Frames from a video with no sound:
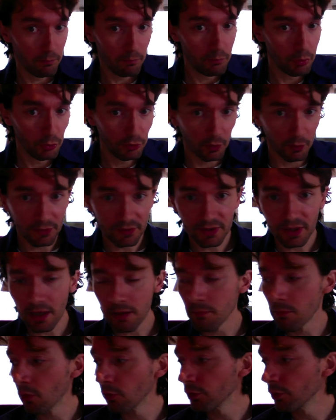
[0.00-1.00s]

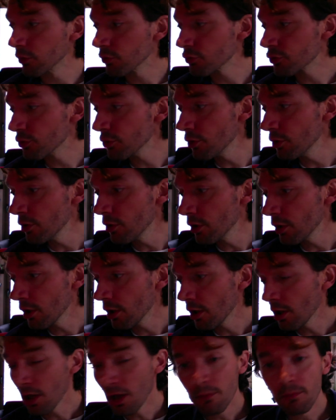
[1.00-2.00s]
potentiellement dangereux,
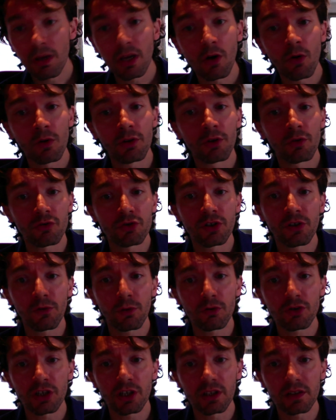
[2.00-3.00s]
mais quand le danger
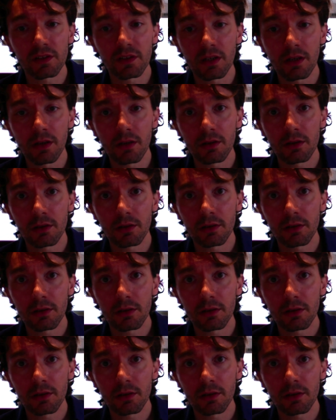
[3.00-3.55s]
surgirait-il